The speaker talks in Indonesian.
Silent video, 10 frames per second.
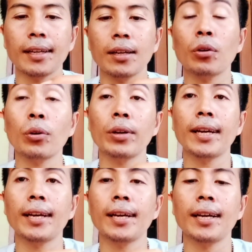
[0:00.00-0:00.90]

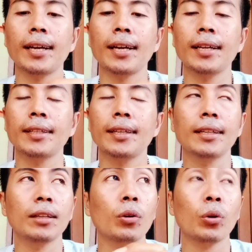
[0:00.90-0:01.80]
corona
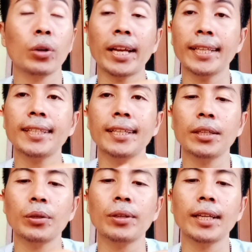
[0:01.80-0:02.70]
coronanya
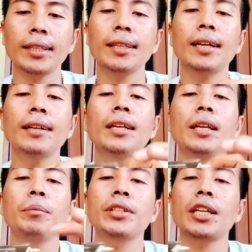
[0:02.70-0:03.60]
tali coronanya ya.
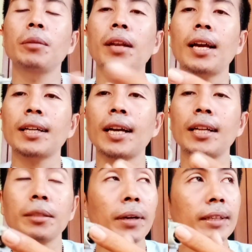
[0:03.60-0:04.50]
Bisa di
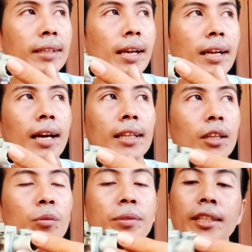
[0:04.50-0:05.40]
belakang dipasang
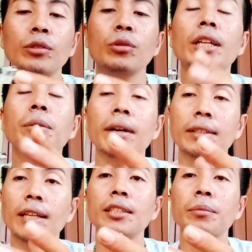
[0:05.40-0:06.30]
atau bisa juga
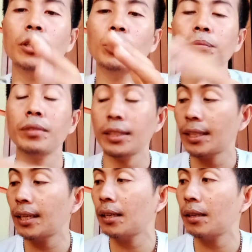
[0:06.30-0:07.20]
dipasang sebelum
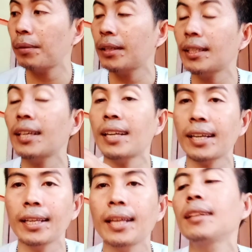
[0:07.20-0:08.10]
kita pasang
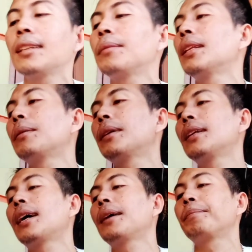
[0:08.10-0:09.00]
rangkaiannya teman-teman.
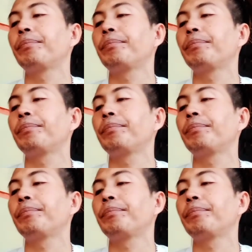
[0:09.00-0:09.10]
Nah,